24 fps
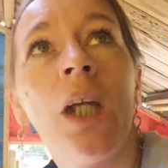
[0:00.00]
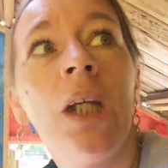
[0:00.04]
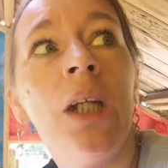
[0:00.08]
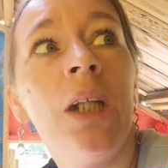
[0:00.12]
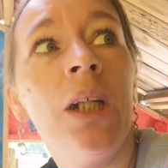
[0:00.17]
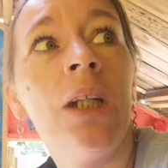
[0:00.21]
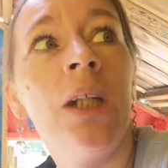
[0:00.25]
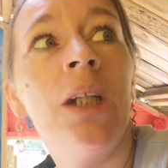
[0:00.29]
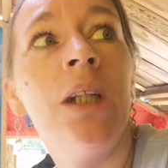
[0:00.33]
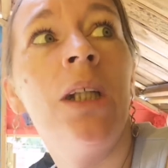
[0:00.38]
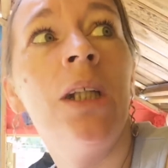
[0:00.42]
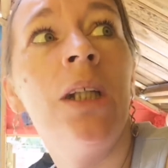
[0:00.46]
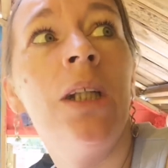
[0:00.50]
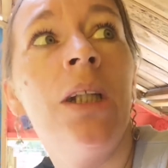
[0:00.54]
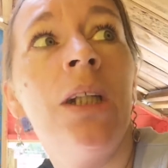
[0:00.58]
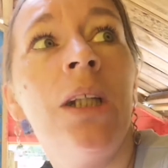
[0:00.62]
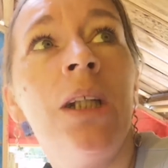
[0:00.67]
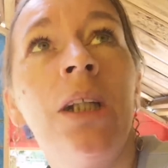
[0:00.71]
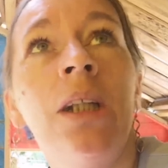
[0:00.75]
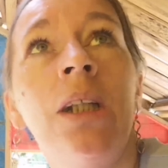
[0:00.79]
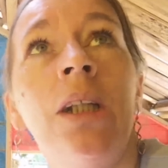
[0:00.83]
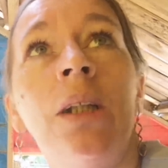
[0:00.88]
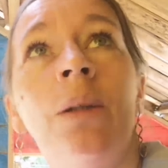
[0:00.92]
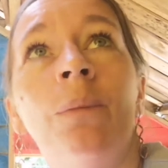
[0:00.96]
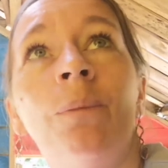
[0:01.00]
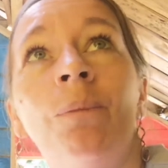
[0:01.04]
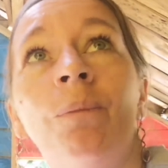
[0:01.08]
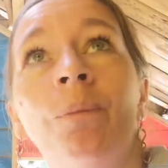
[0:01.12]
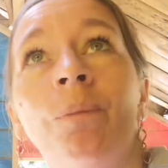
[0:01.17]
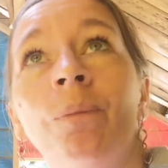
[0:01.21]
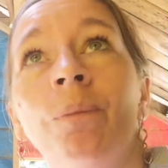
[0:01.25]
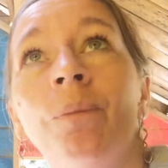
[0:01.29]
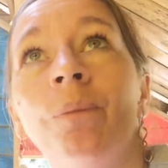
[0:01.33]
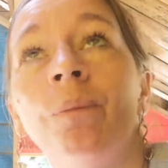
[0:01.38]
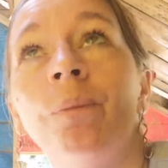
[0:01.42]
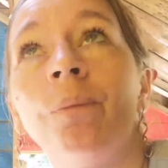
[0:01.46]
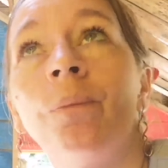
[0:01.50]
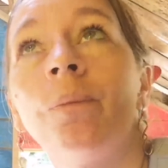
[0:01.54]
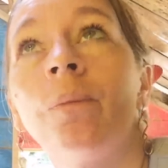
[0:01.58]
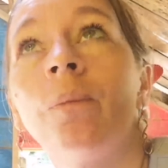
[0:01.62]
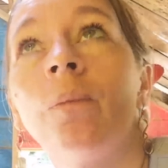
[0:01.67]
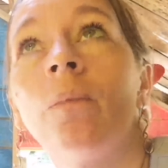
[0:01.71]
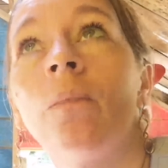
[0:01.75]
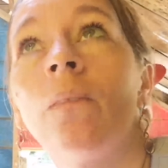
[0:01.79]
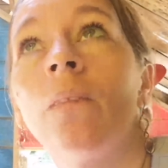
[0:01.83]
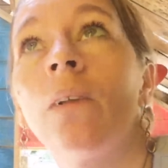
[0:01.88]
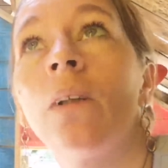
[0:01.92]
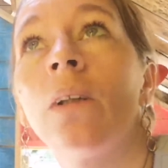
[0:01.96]
Et
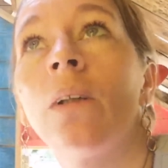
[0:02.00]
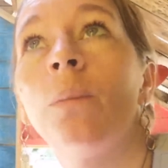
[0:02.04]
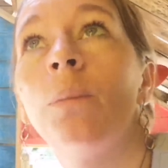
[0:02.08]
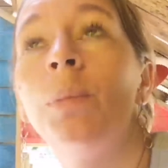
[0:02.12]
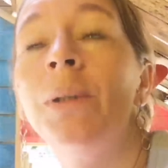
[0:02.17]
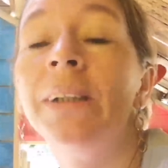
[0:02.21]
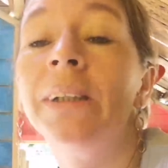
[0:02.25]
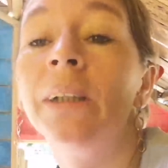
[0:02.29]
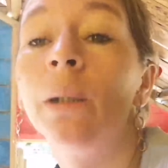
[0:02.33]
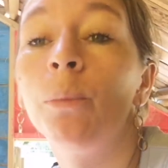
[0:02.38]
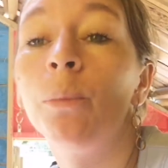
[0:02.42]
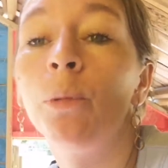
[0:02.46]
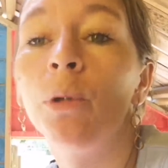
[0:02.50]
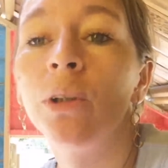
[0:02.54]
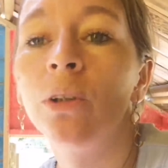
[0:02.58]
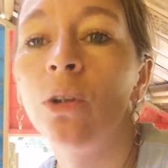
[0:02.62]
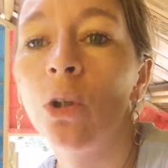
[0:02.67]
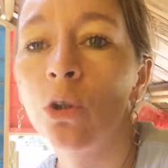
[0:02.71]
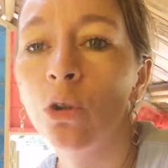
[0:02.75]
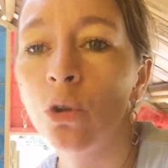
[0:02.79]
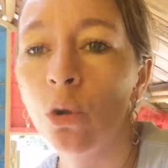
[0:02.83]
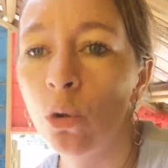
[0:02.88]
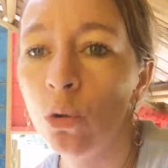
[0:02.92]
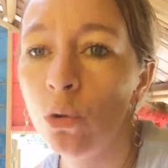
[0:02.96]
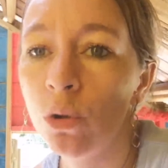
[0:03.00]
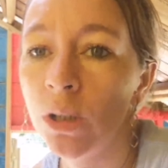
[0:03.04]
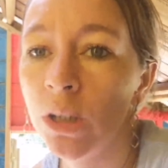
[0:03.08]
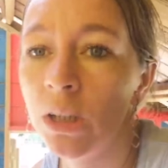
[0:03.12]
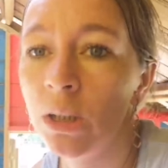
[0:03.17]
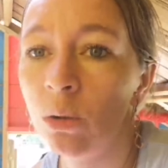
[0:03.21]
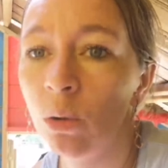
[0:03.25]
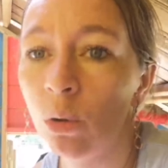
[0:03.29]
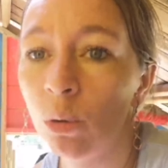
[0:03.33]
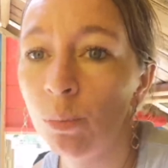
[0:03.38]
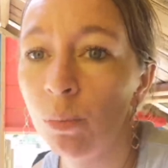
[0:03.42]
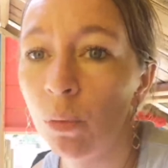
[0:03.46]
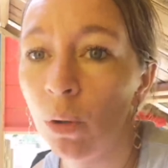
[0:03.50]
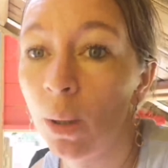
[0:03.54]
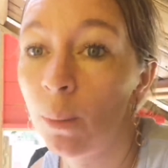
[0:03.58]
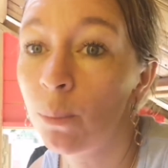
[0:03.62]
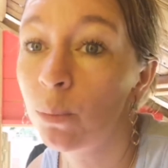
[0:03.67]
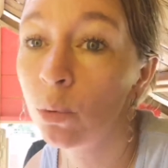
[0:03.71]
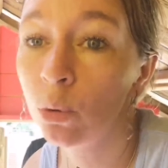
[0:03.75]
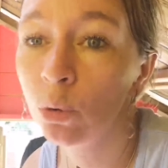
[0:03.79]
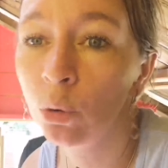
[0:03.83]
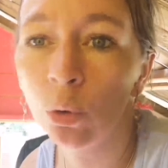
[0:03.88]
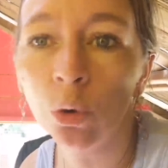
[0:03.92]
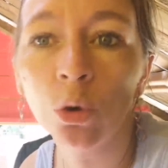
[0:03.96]
puis ça peut être dangereux aussi donc pour la
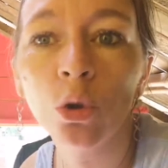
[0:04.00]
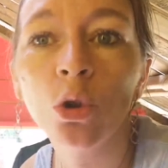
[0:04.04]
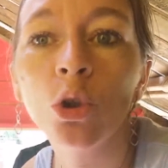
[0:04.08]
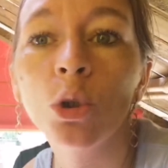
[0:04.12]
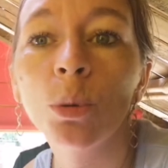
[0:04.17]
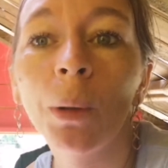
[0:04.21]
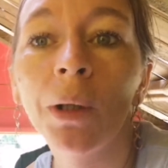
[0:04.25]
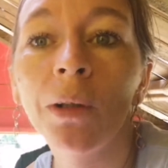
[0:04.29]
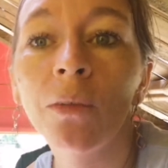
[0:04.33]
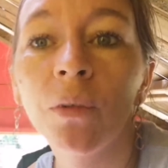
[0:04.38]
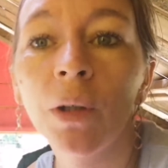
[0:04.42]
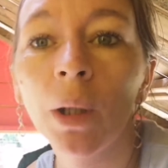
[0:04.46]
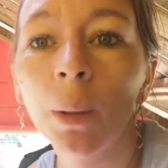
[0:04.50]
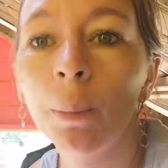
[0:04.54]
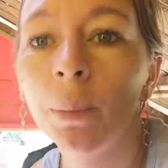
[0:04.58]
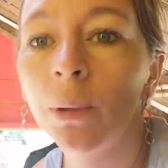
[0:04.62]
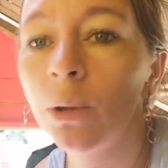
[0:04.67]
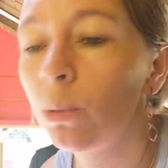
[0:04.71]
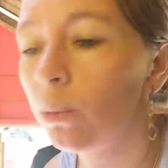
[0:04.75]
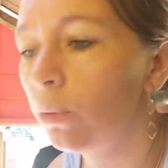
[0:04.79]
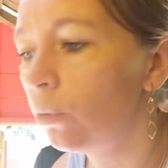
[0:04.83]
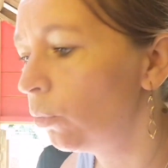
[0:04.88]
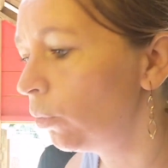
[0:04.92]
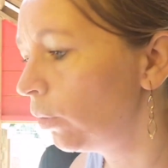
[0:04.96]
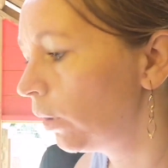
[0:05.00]
peau, donc je préfère pas lui